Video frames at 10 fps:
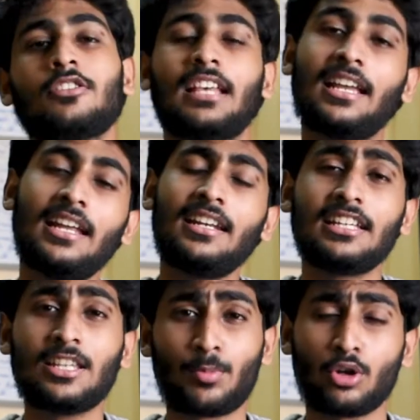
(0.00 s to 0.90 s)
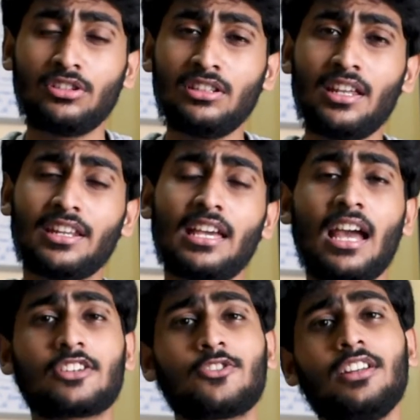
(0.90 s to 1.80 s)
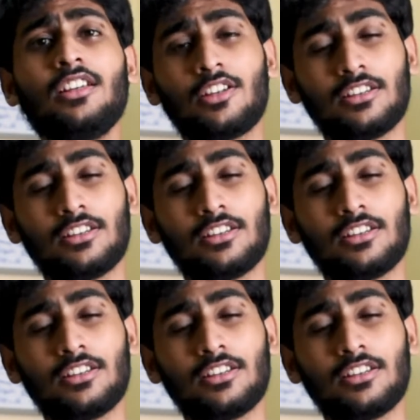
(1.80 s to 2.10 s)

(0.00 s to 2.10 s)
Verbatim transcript: செகண்ட் இந்த ப்ரொசீஜரையே ஆக்சுவலி